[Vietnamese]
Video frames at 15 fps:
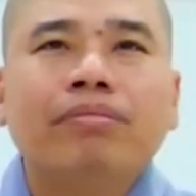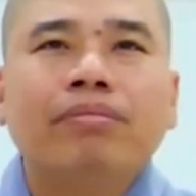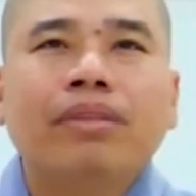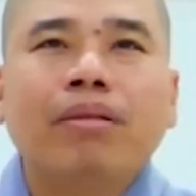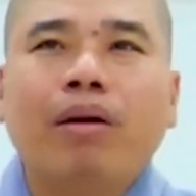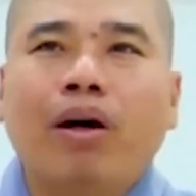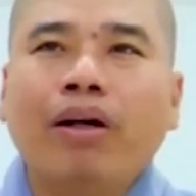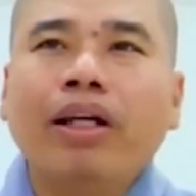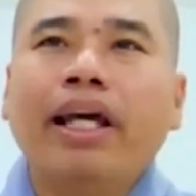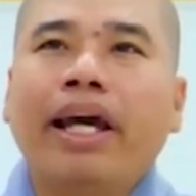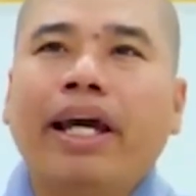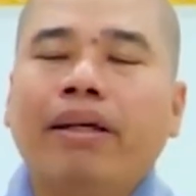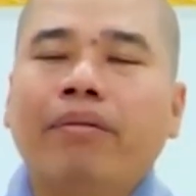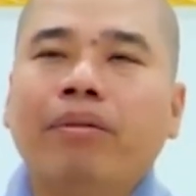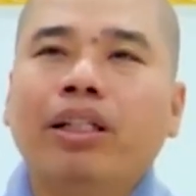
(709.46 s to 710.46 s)
Nên mỗi
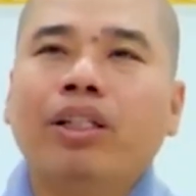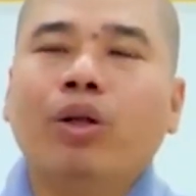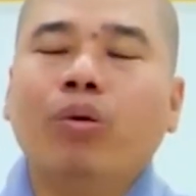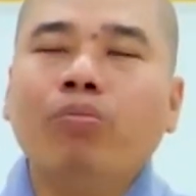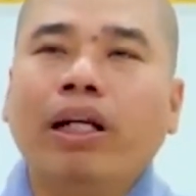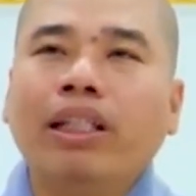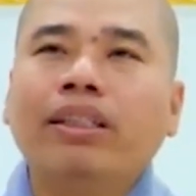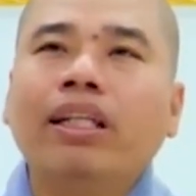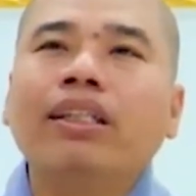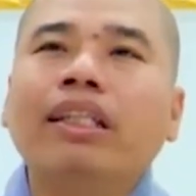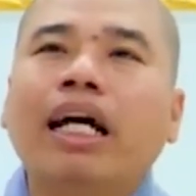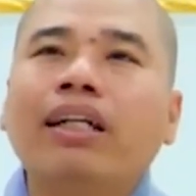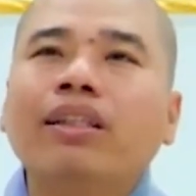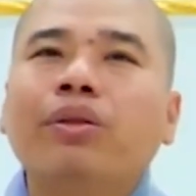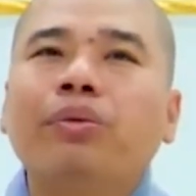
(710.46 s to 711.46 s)
ngày mình dũng mạnh tinh
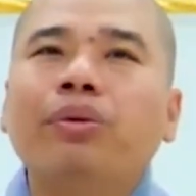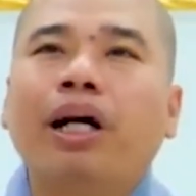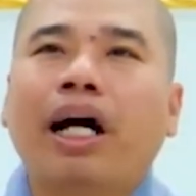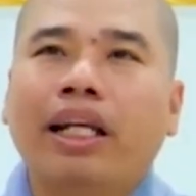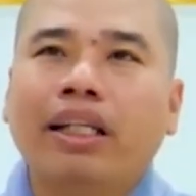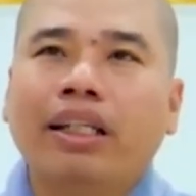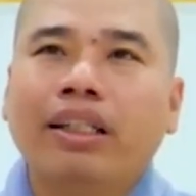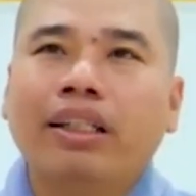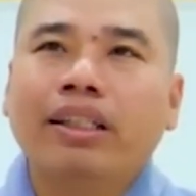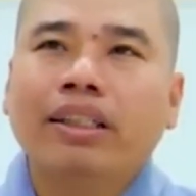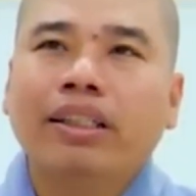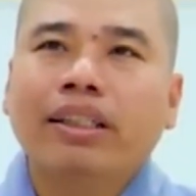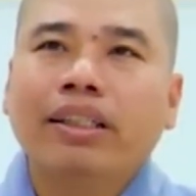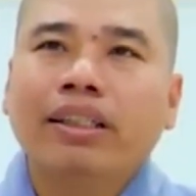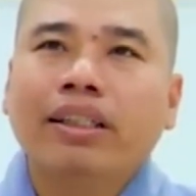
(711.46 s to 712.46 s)
tấn tu hành,
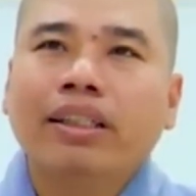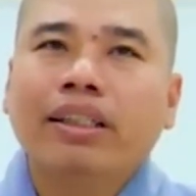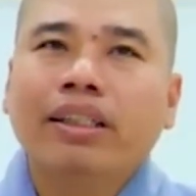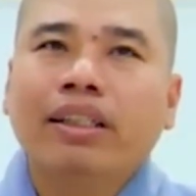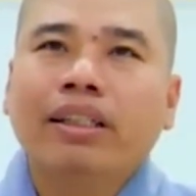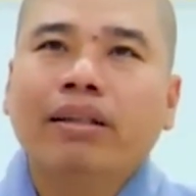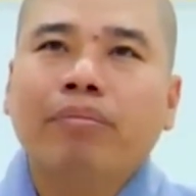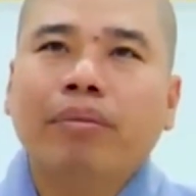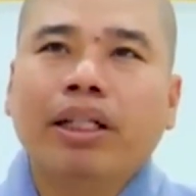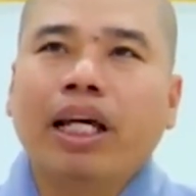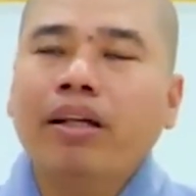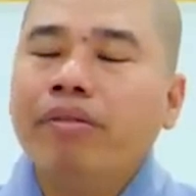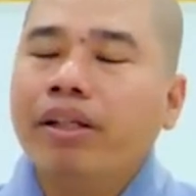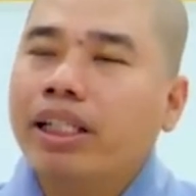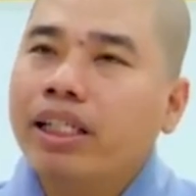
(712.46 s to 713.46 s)
mình
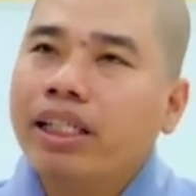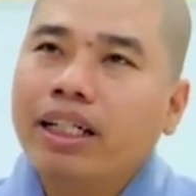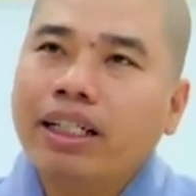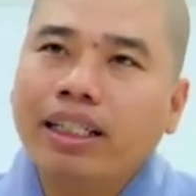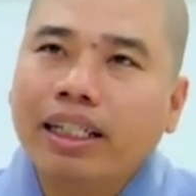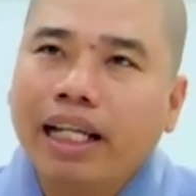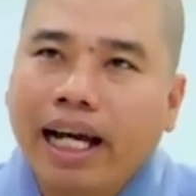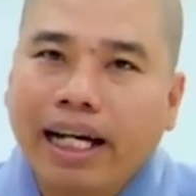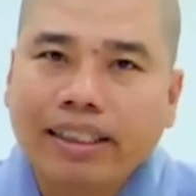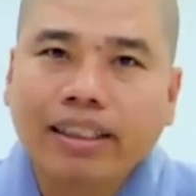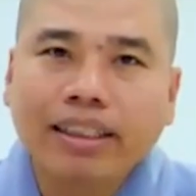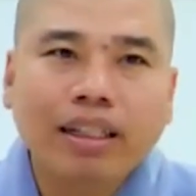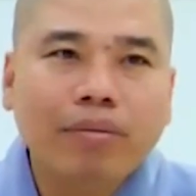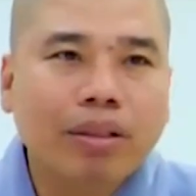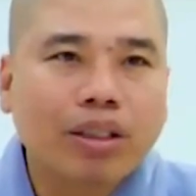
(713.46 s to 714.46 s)
nghĩ về thế giới cực lạc,
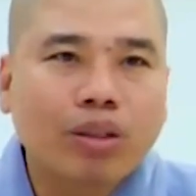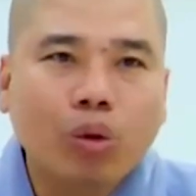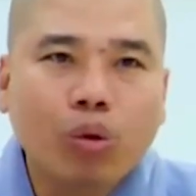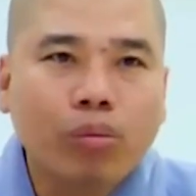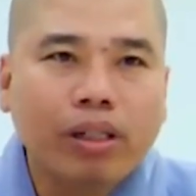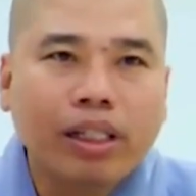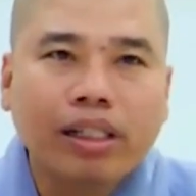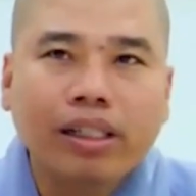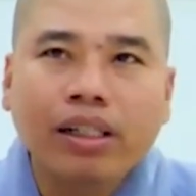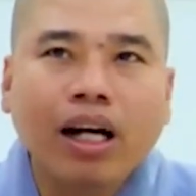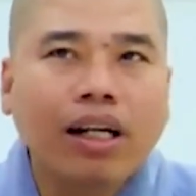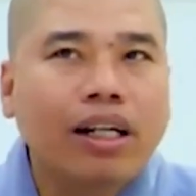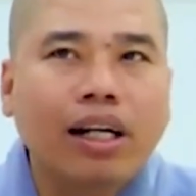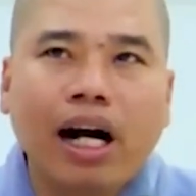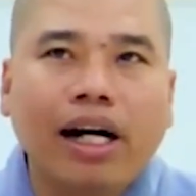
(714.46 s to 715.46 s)
tự nhiên mình tu mình
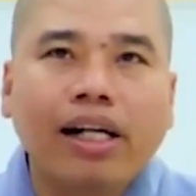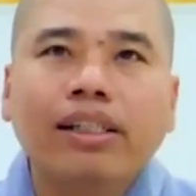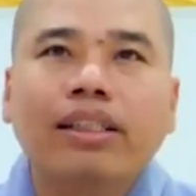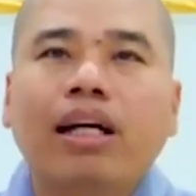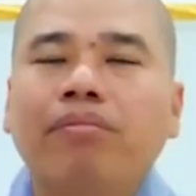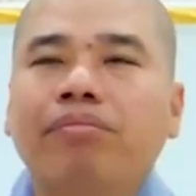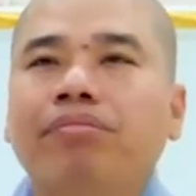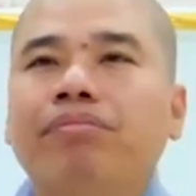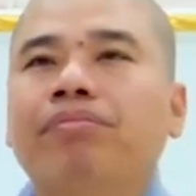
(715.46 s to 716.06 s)
hưng khởi cái tâm.